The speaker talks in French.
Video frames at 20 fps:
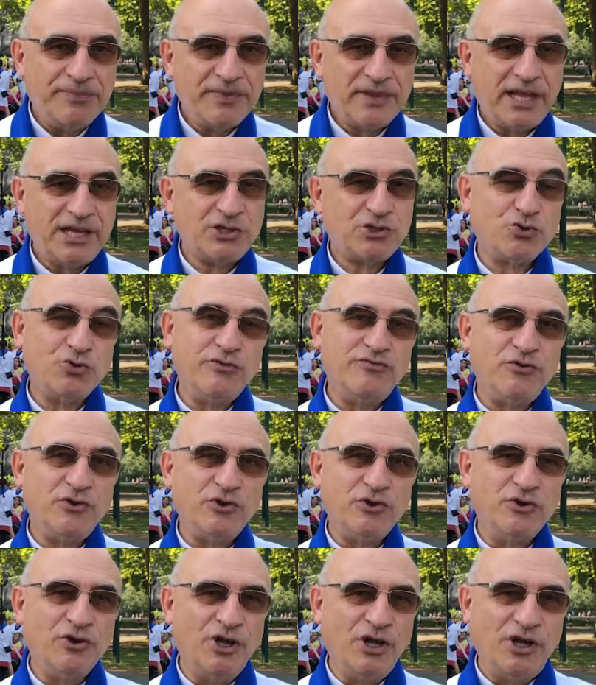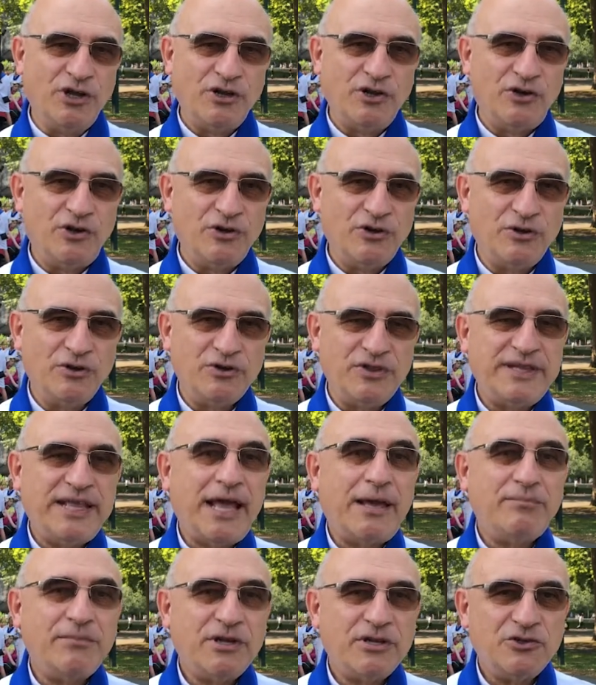Et je trouve que le
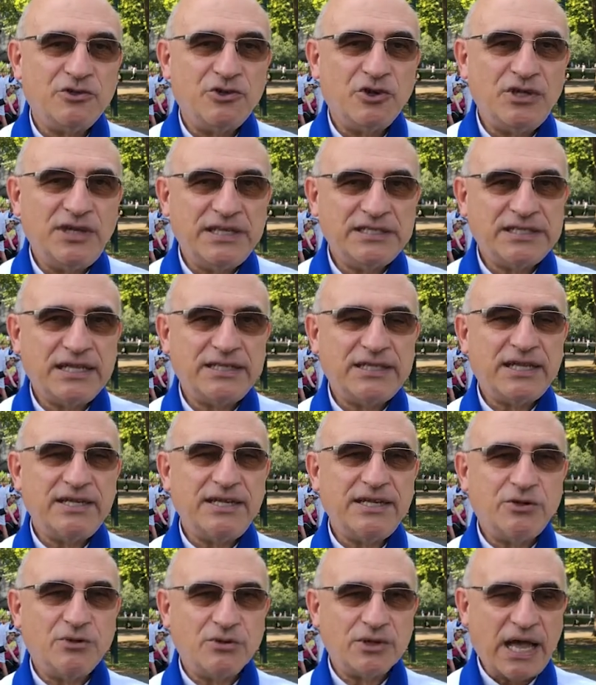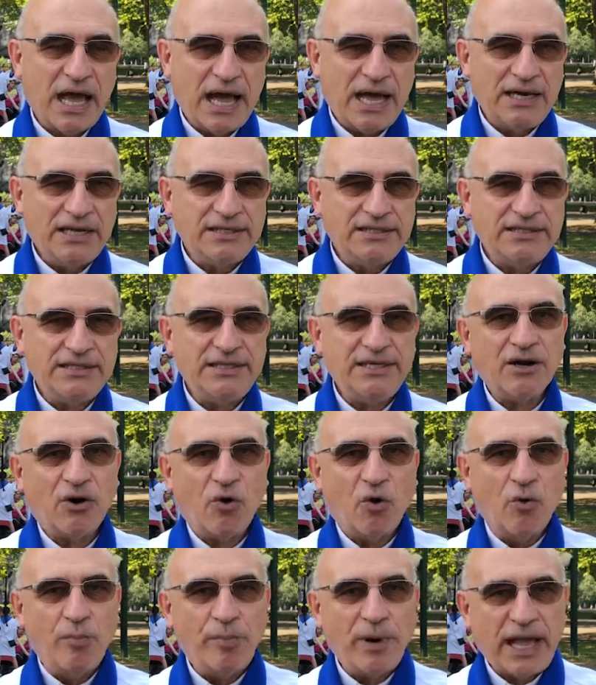thème donné cette année, donc Allez dire
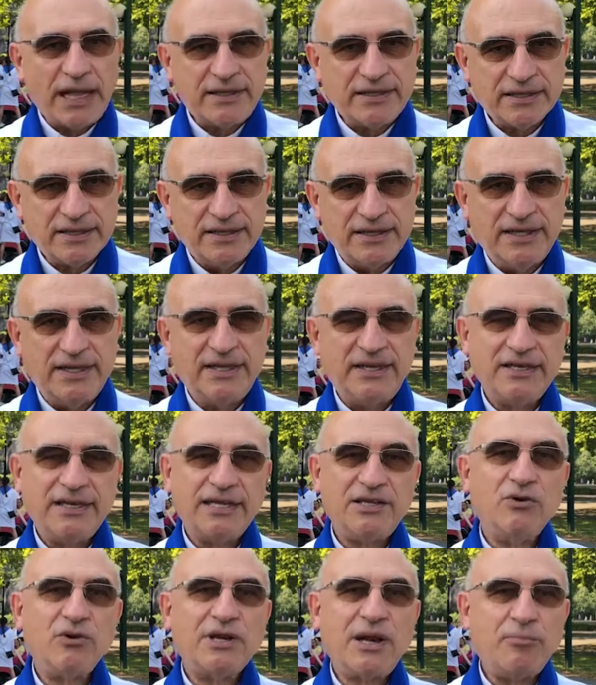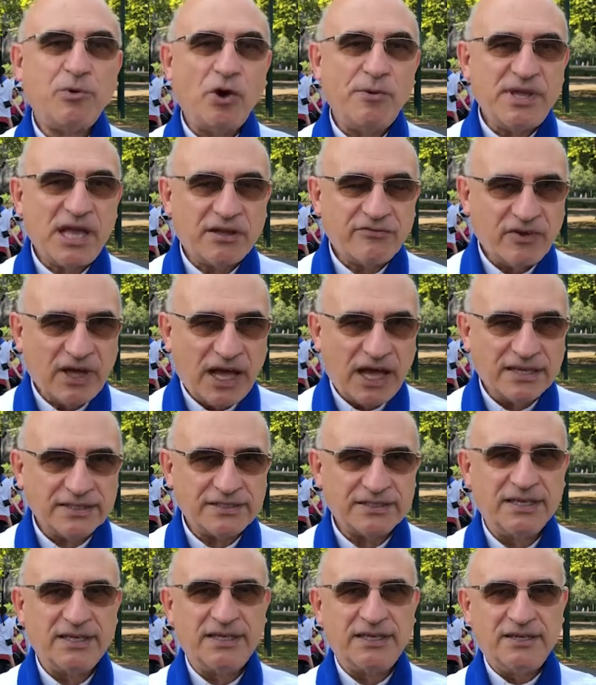aux prêtres, qui est donc la première
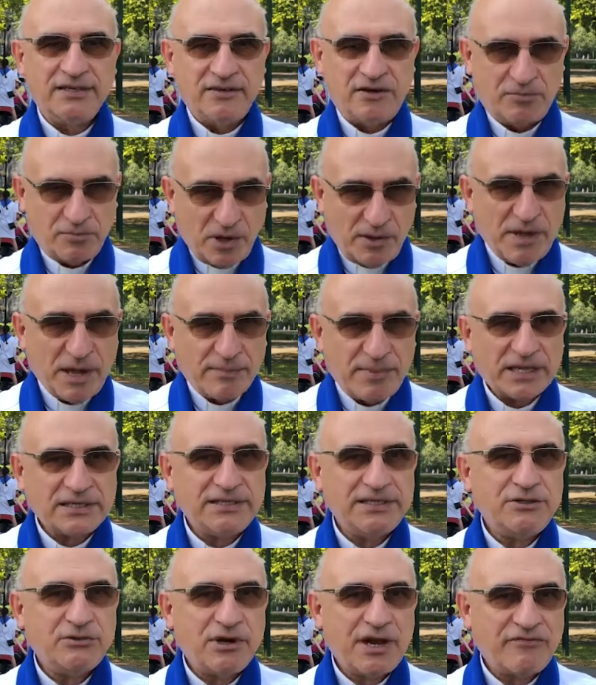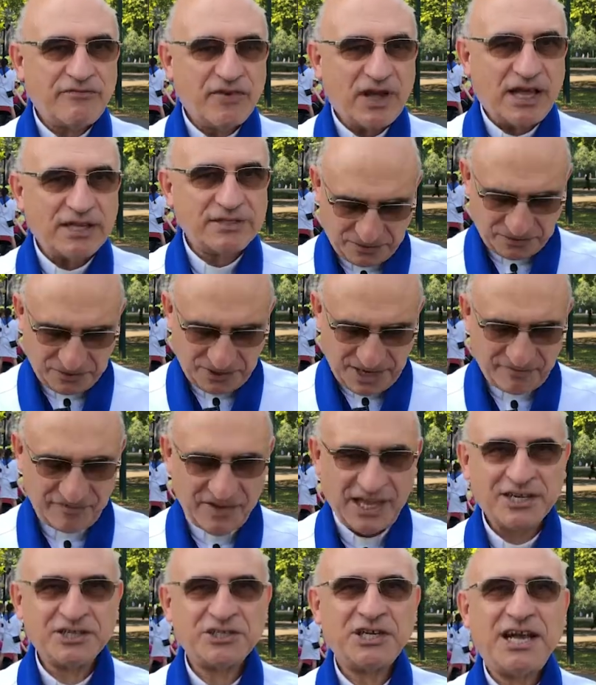phrase, la première partie de la phrase que la
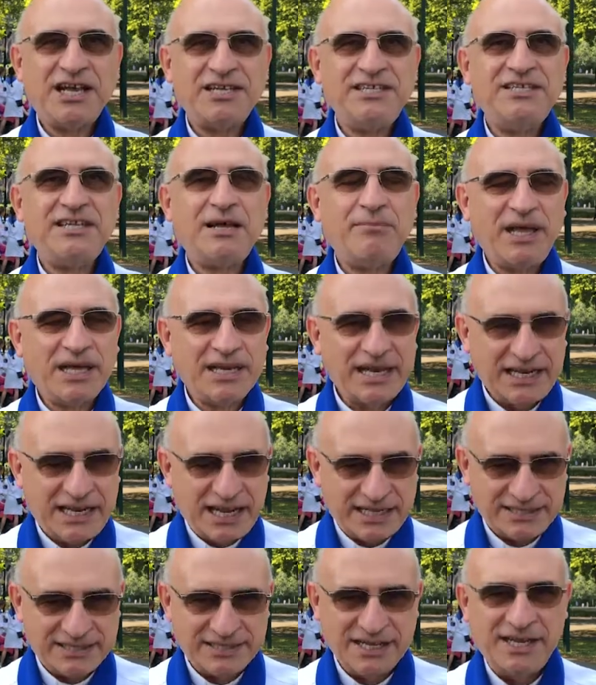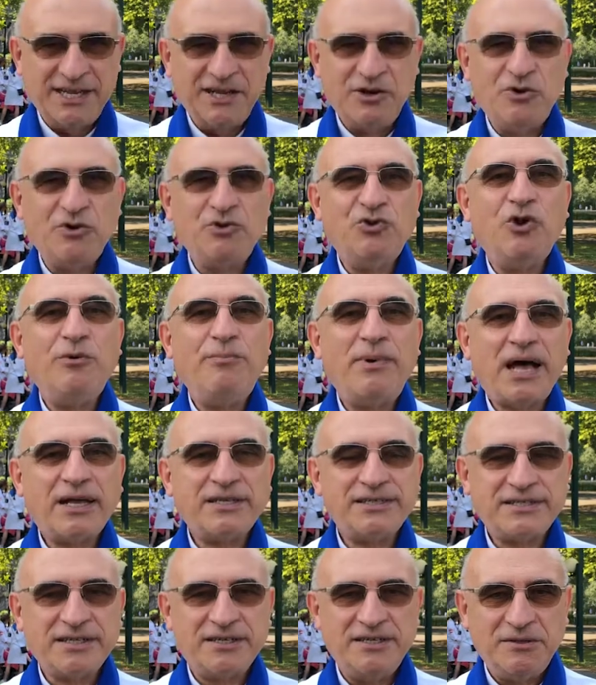Vierge a dite à Bernadette le 2
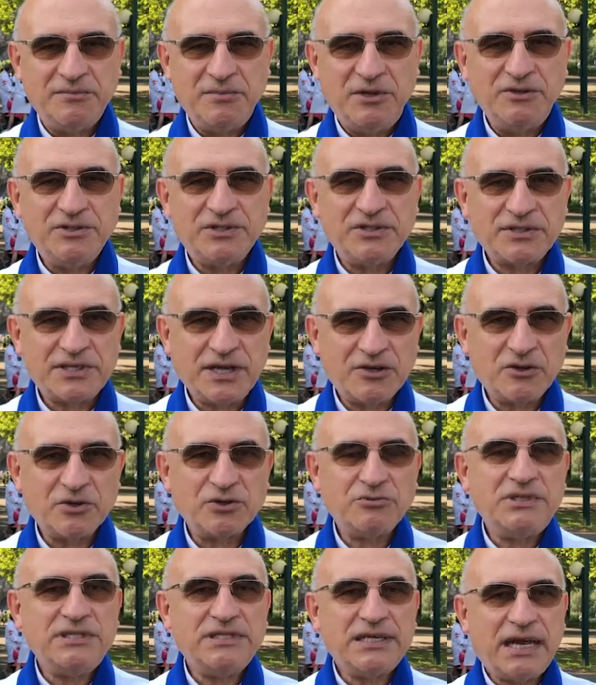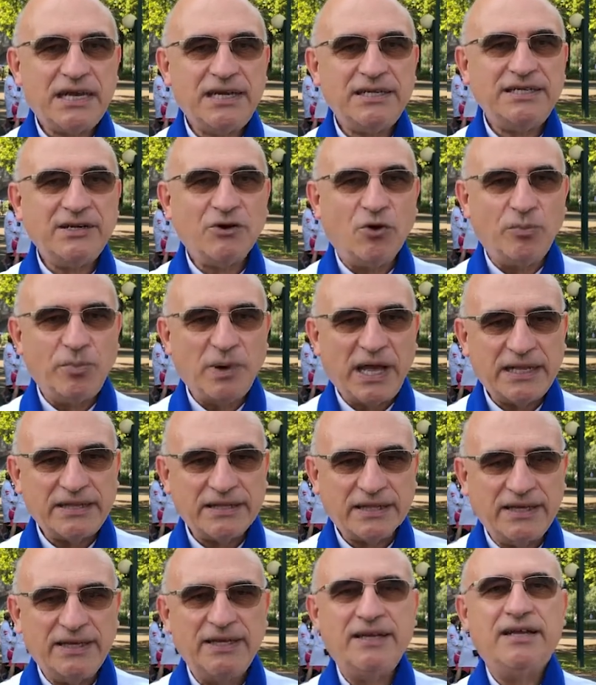mars 1858, Allez dire aux
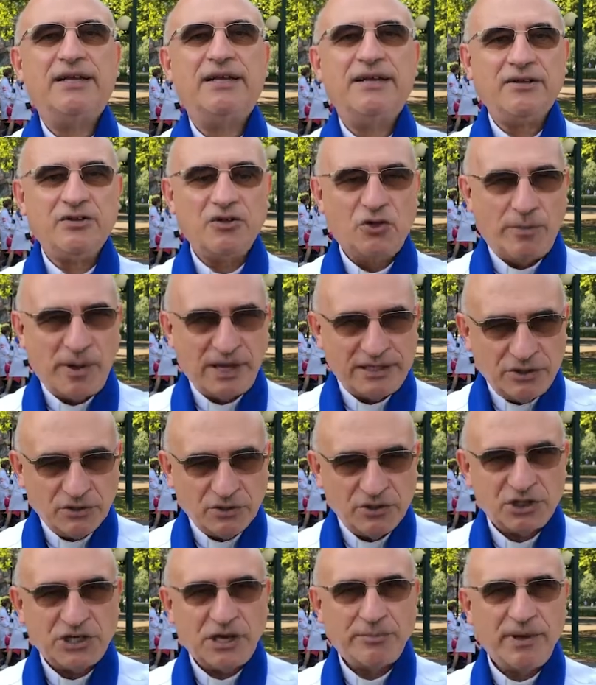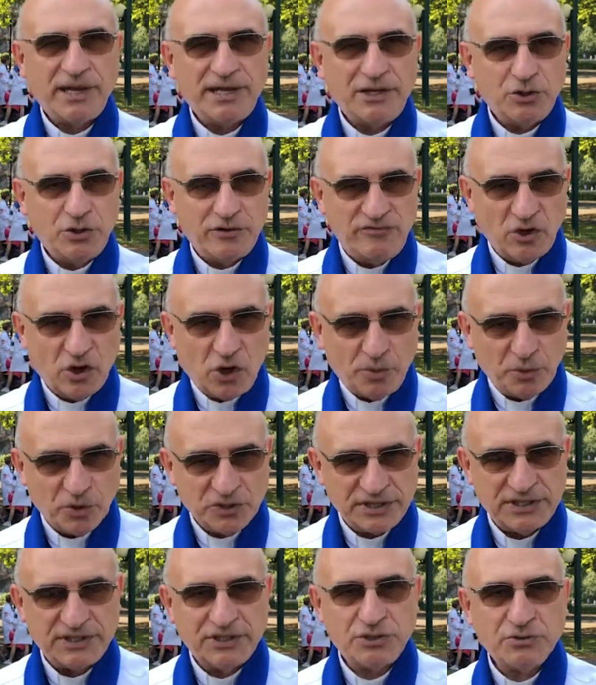prêtres de bâtir une chapelle et de venir en
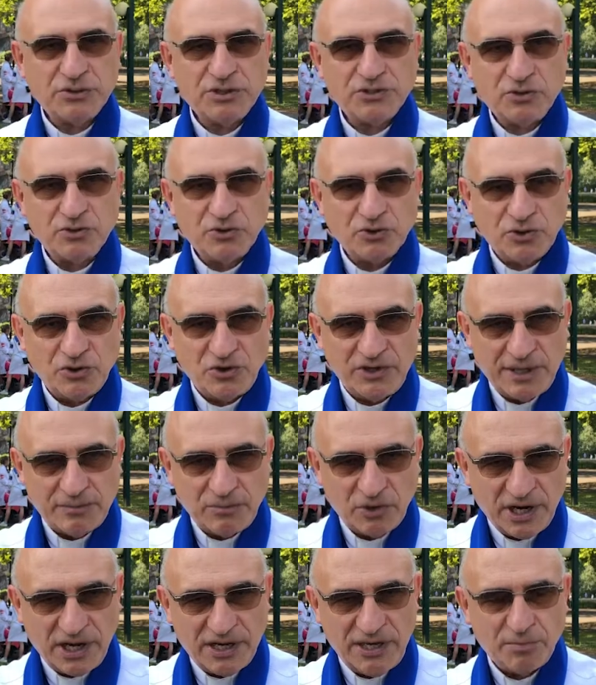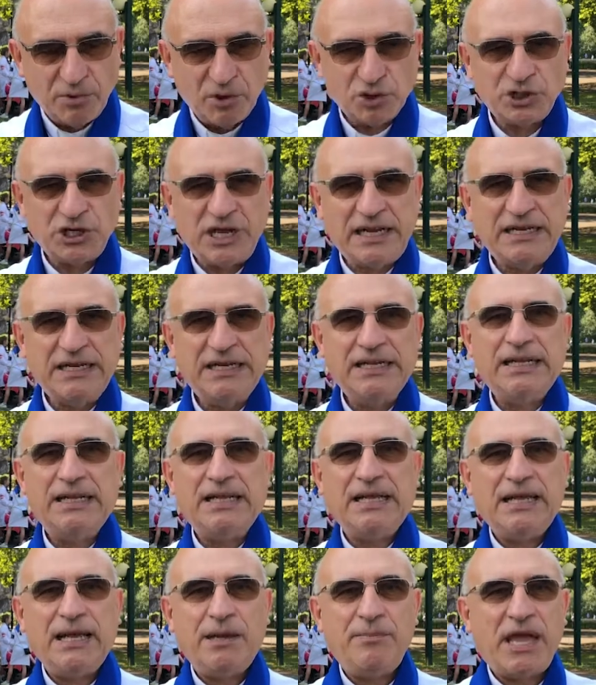procession, qui sera donc le thème de l'année prochaine,
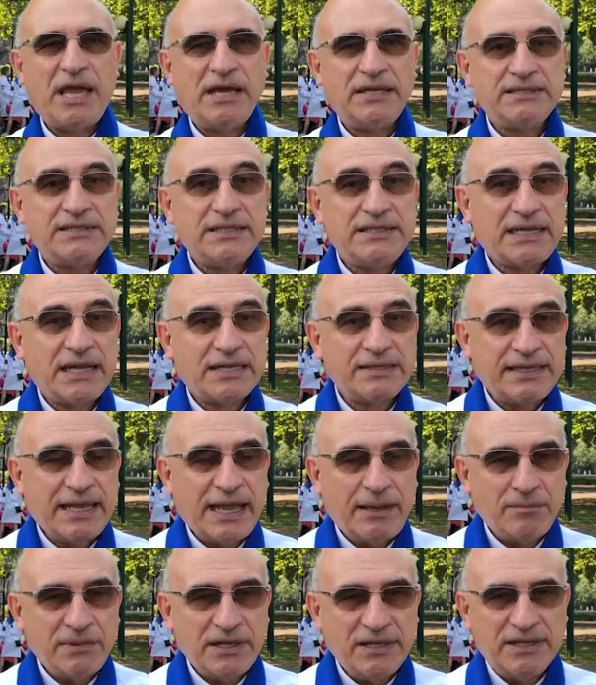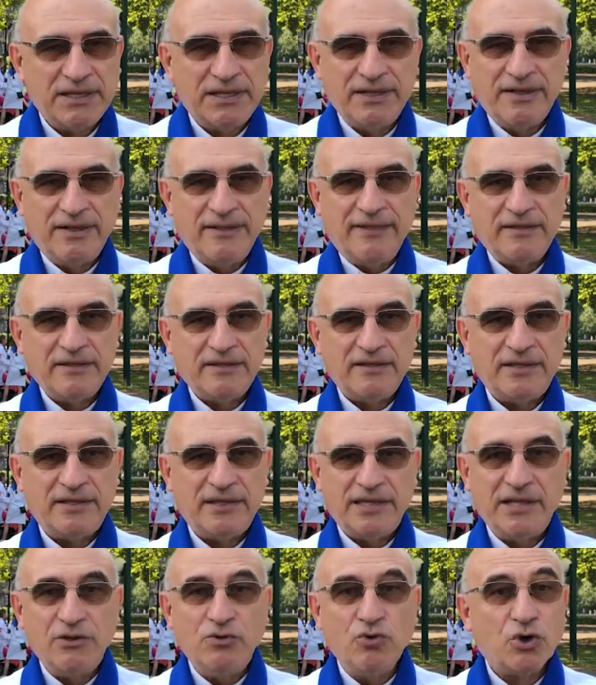eh bien c'est un thème
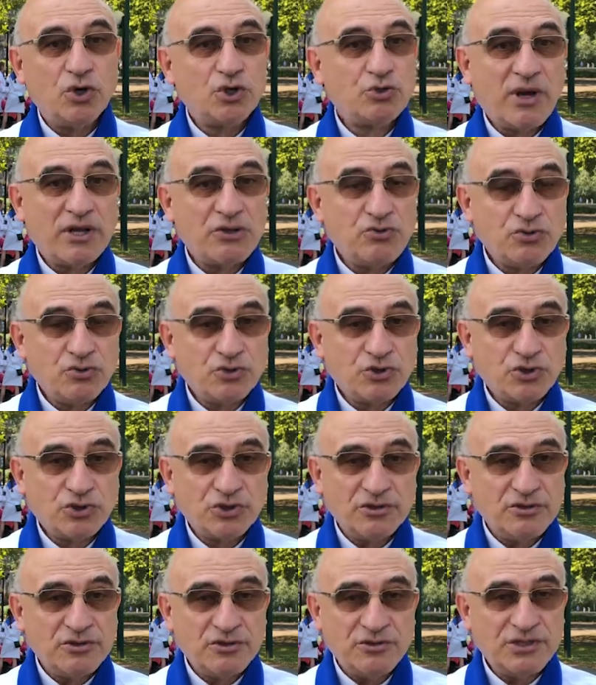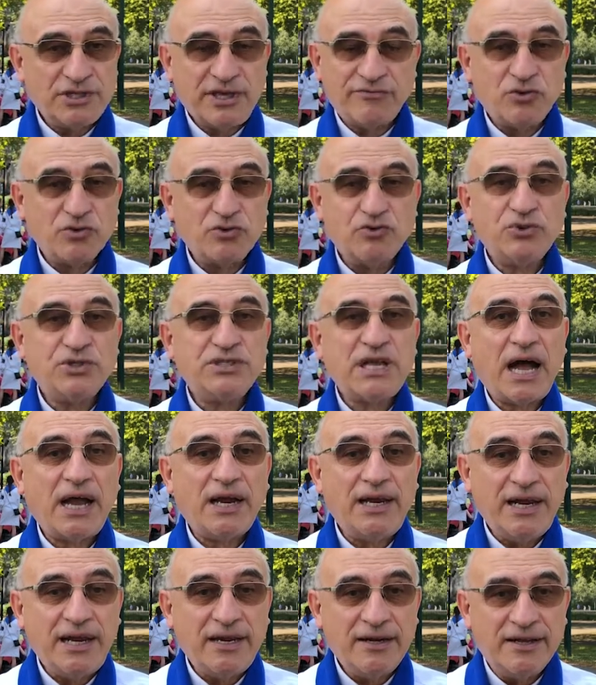qui nous rejoint tous. Nous avons tous à
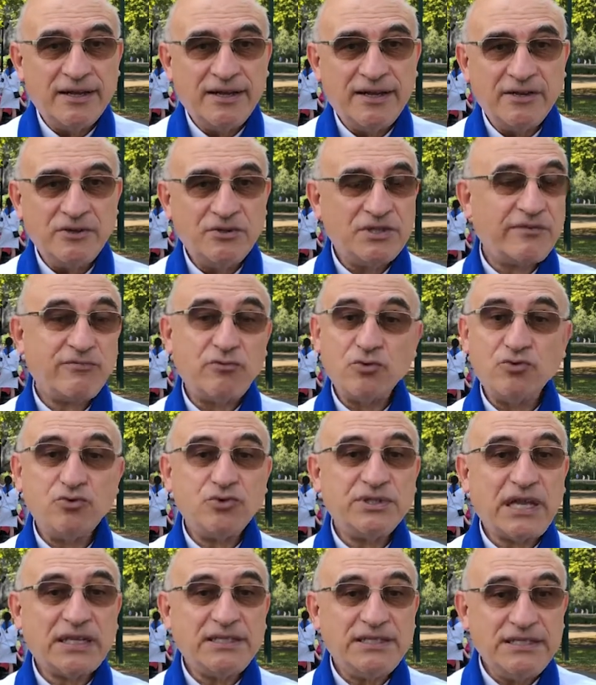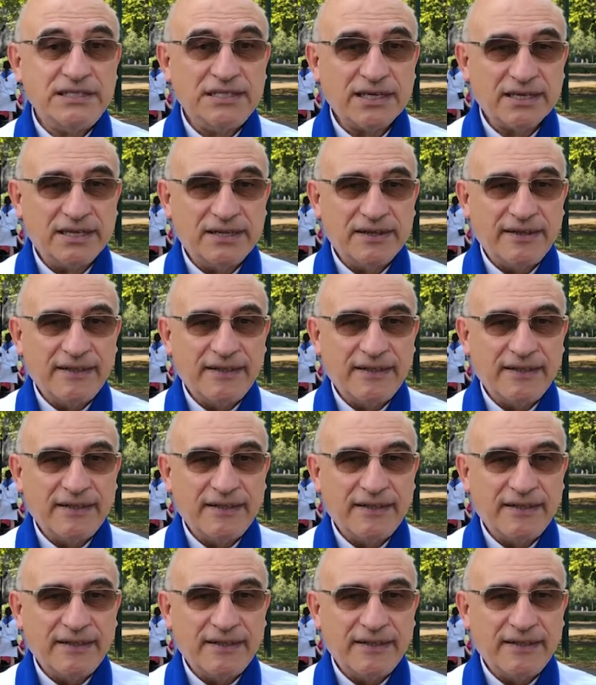aller, nous avons tous à dire.